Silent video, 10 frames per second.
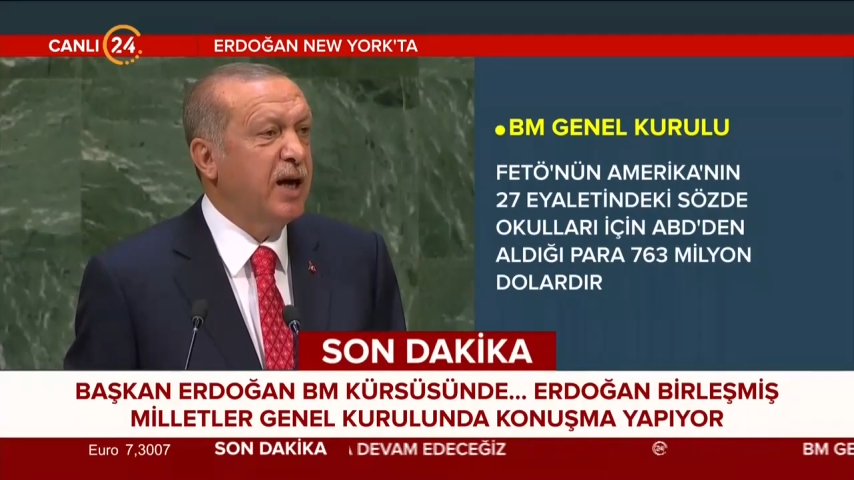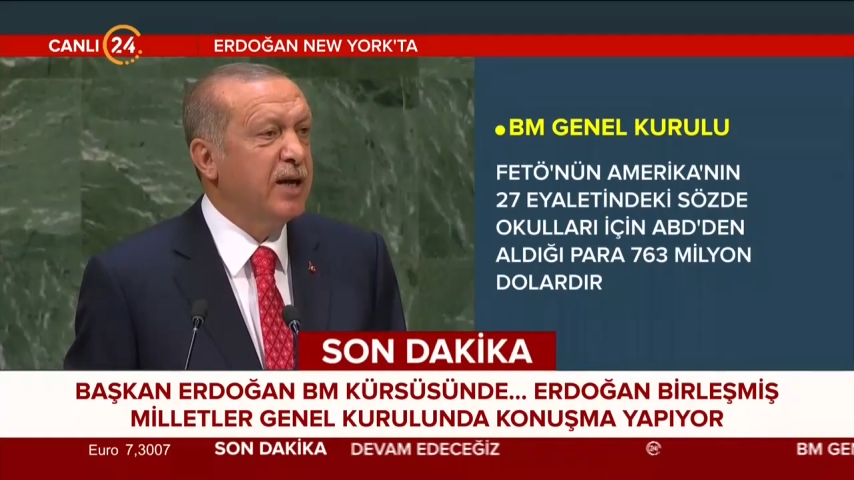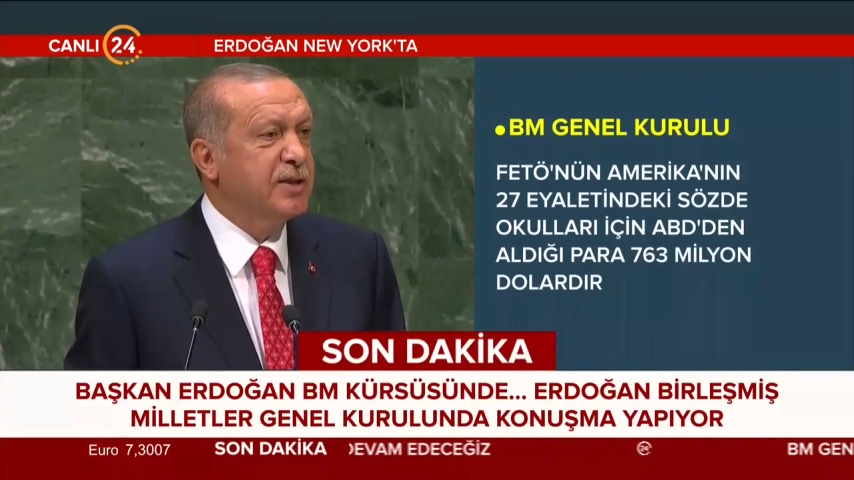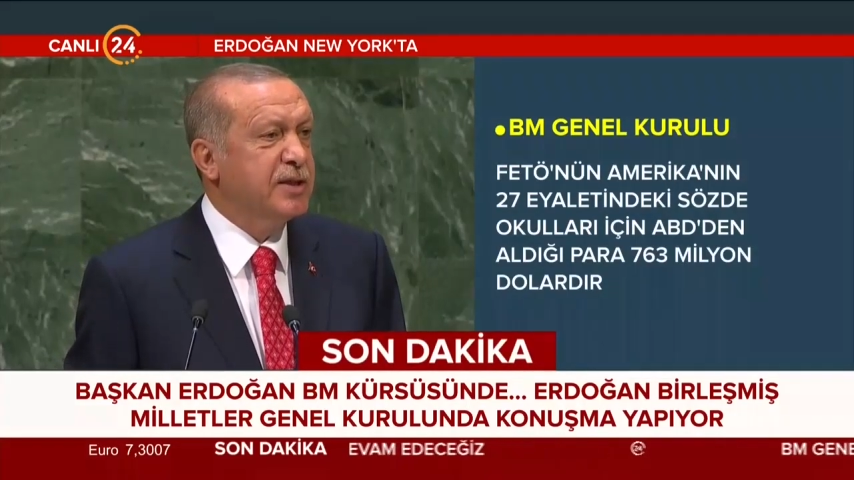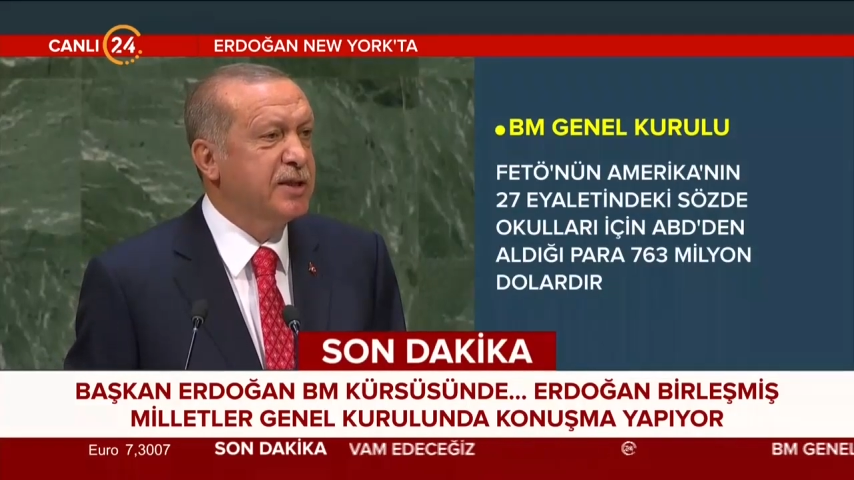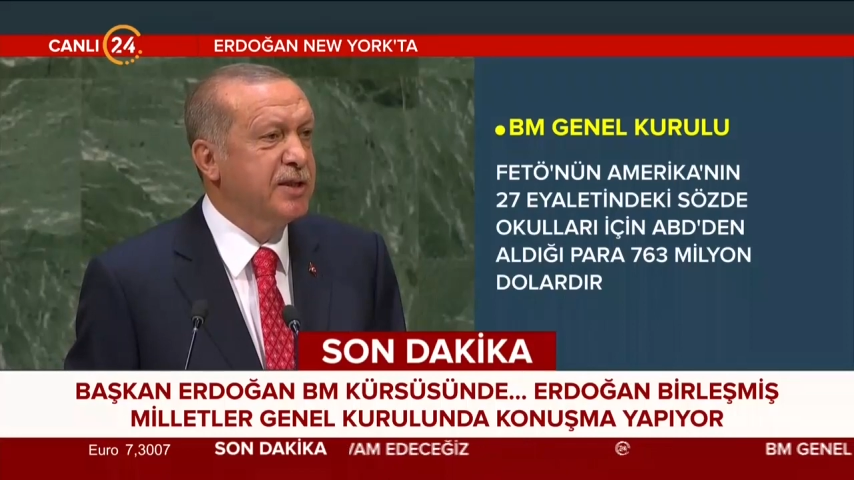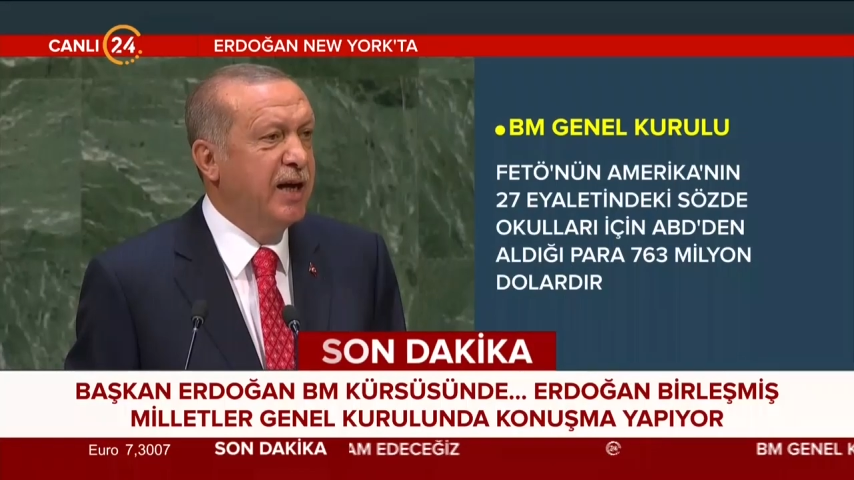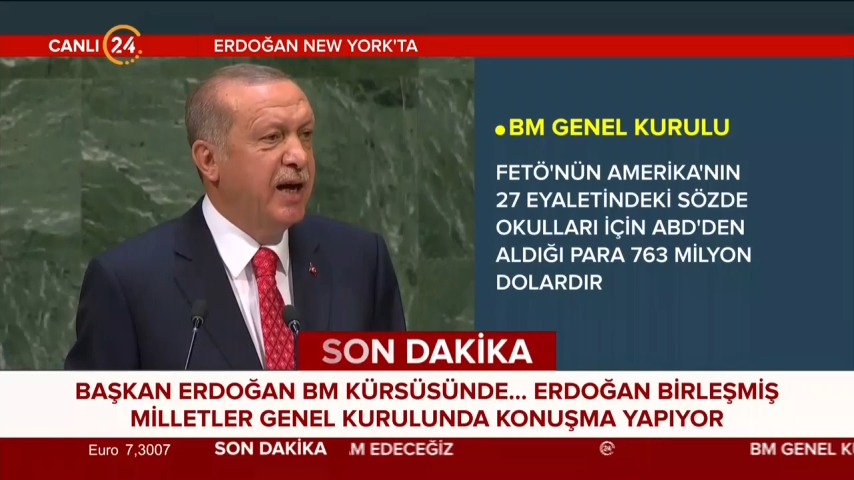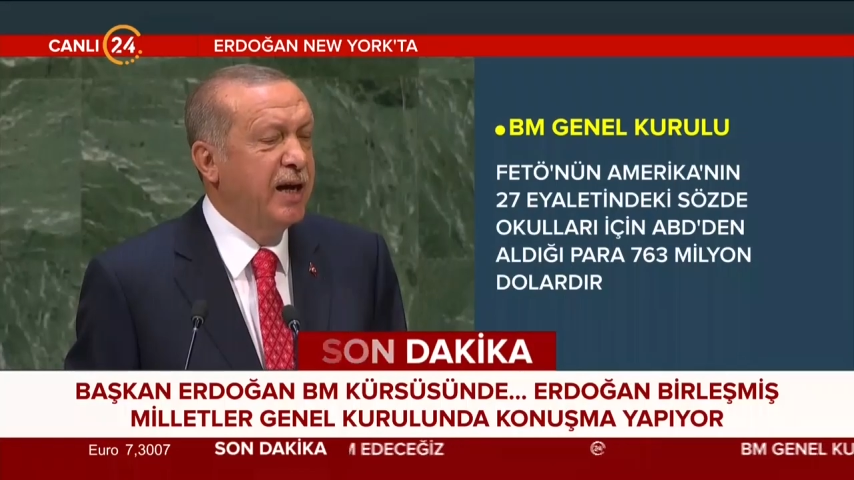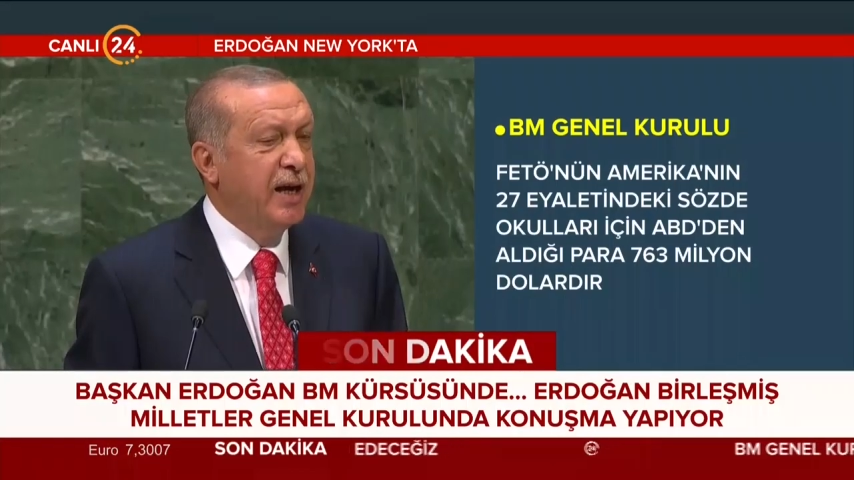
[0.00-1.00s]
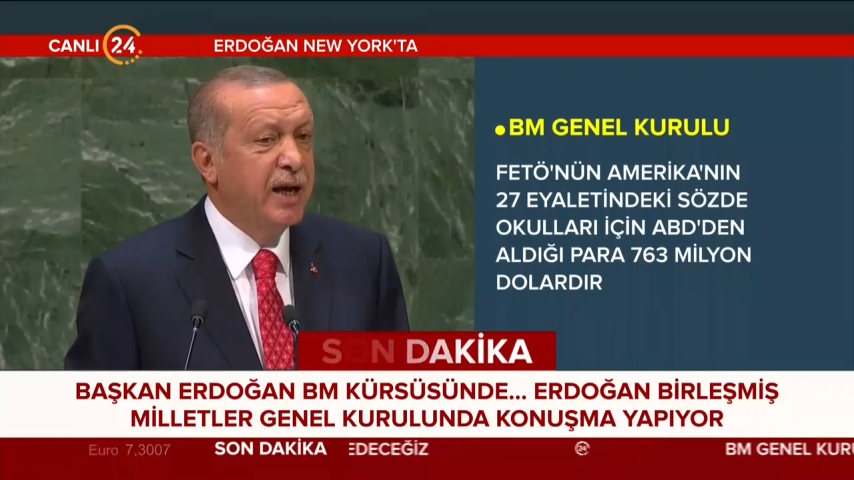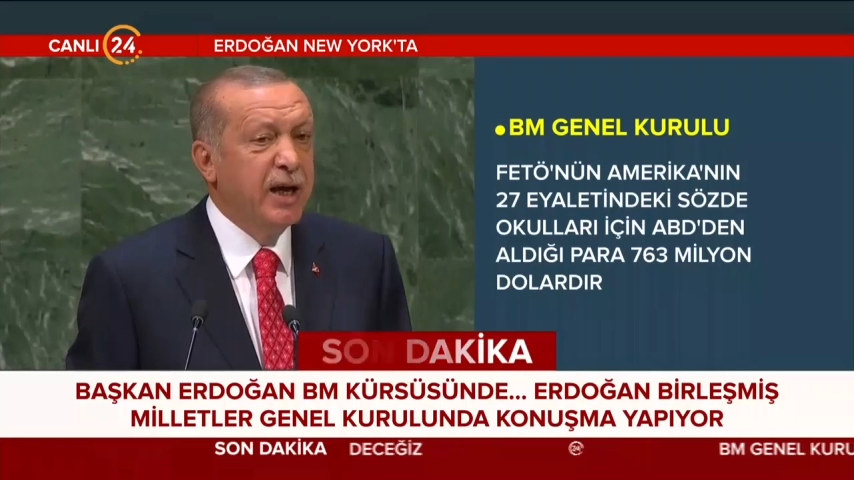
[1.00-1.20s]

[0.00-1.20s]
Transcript: karşısında